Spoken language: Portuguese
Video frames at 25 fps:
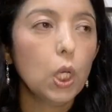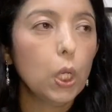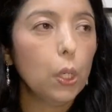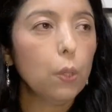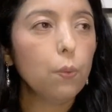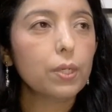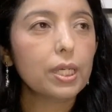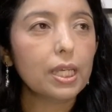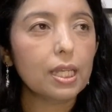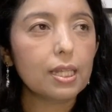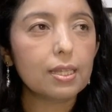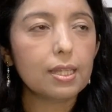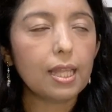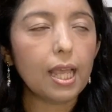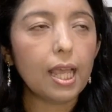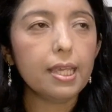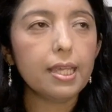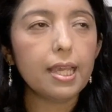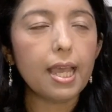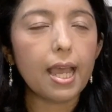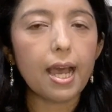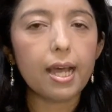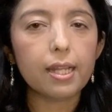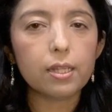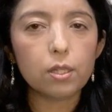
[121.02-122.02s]
O que
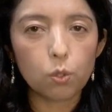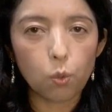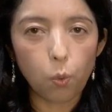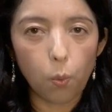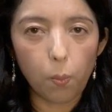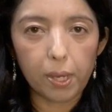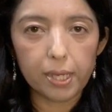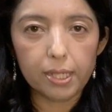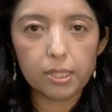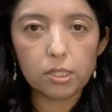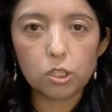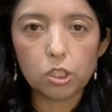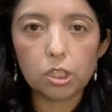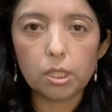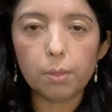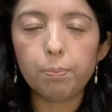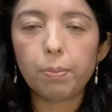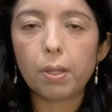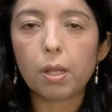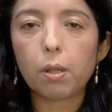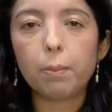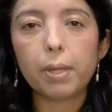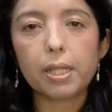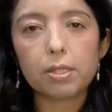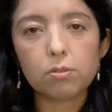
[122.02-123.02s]
tem é à noite,
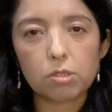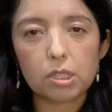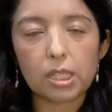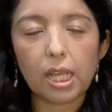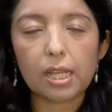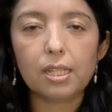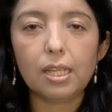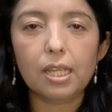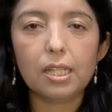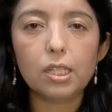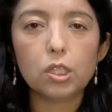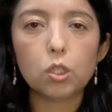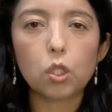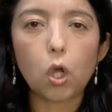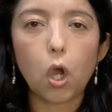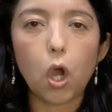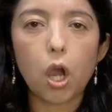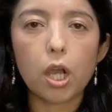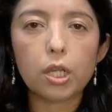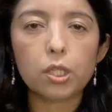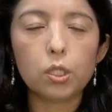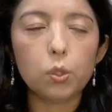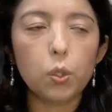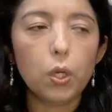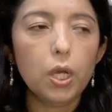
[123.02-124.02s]
pelo menos aqui em
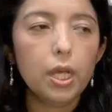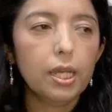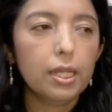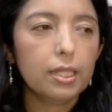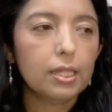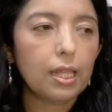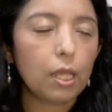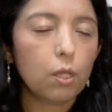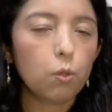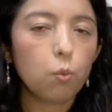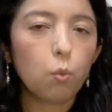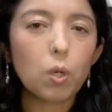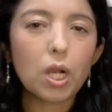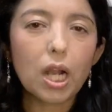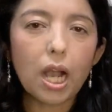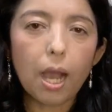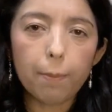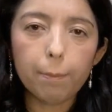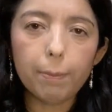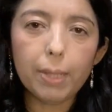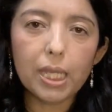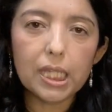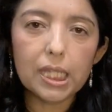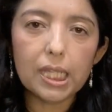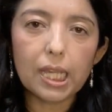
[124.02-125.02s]
Tóquio, tem um
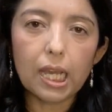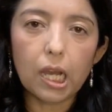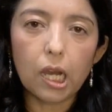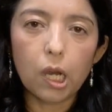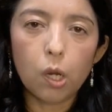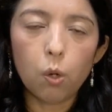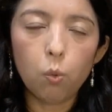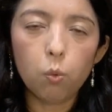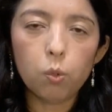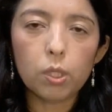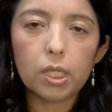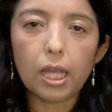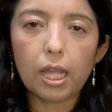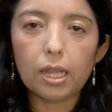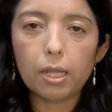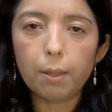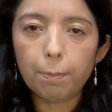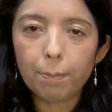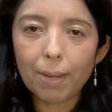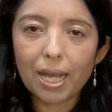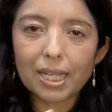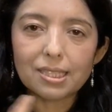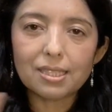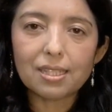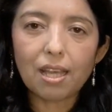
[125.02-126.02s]
caminhão que ele
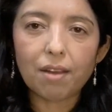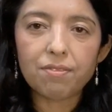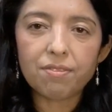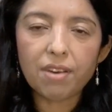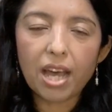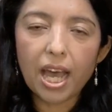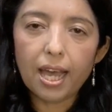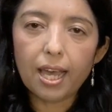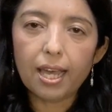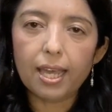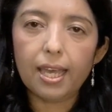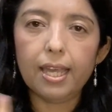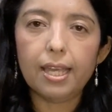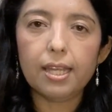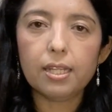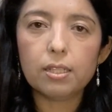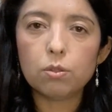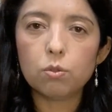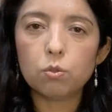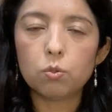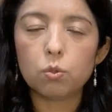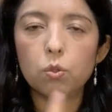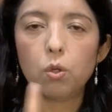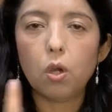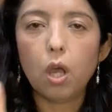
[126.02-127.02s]
passa
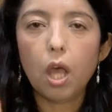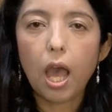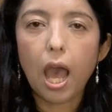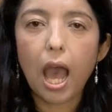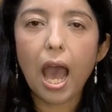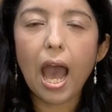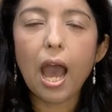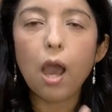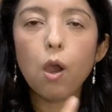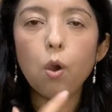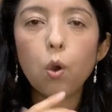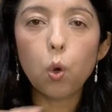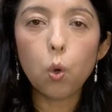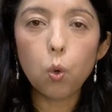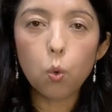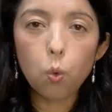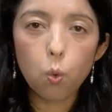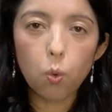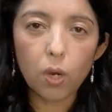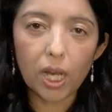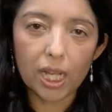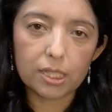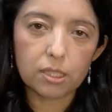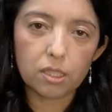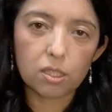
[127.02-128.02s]
varrendo a
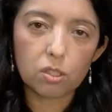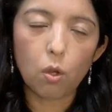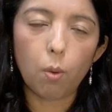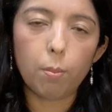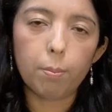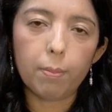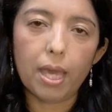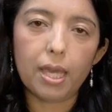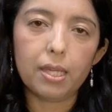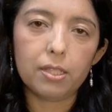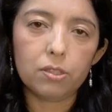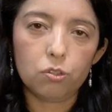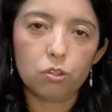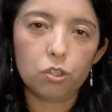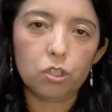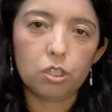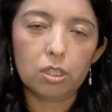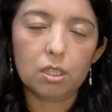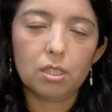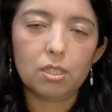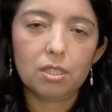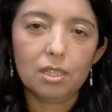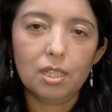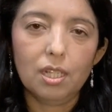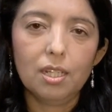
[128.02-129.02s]
rua
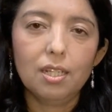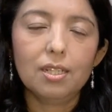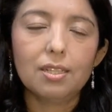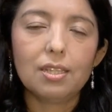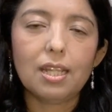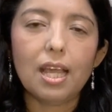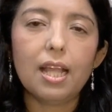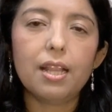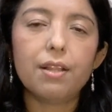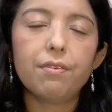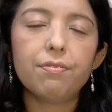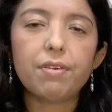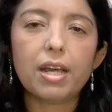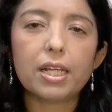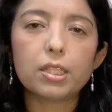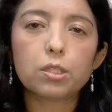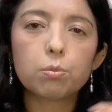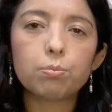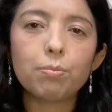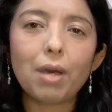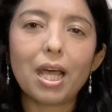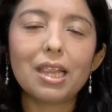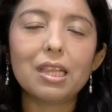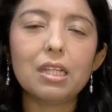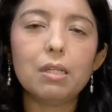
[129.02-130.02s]
somente. Né, ele faz
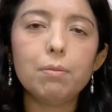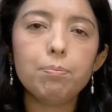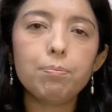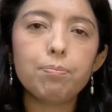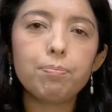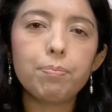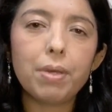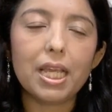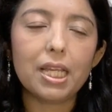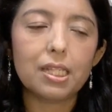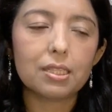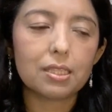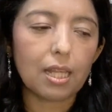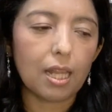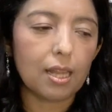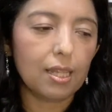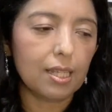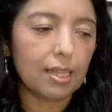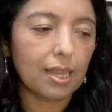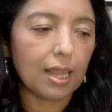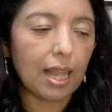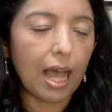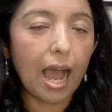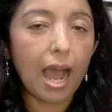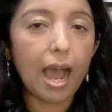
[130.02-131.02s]
uma limpeza, ele
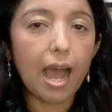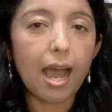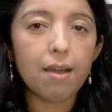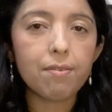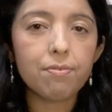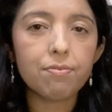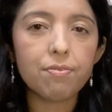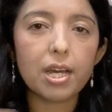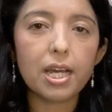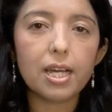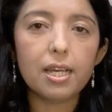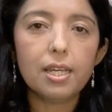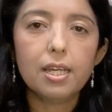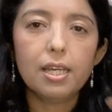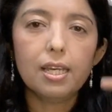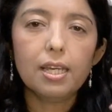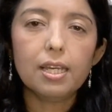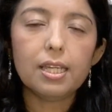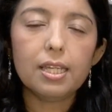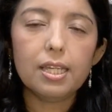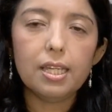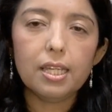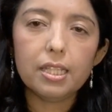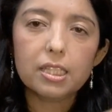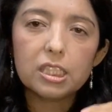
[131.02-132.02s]
lava
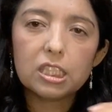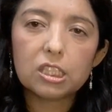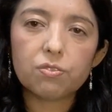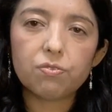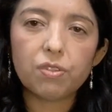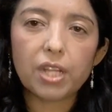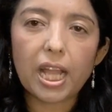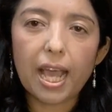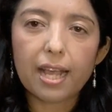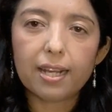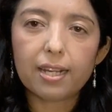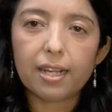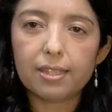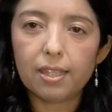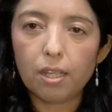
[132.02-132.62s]
e esfrega.